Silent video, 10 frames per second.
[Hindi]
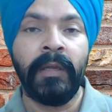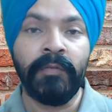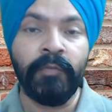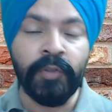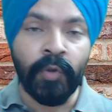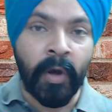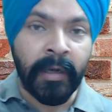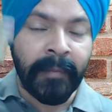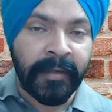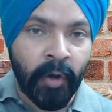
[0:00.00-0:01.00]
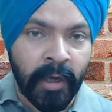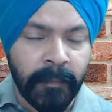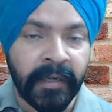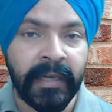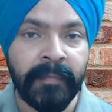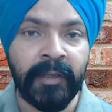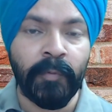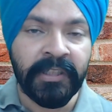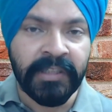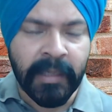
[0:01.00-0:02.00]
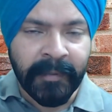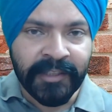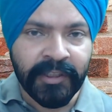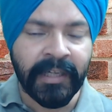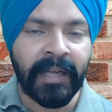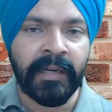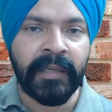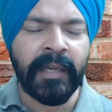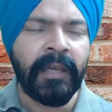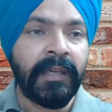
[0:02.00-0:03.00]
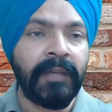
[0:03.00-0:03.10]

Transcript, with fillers: तो वो जो नौ कमरे और पड़े हैं मेरे ऊपर इतना प्रेशर डाल रहे हैं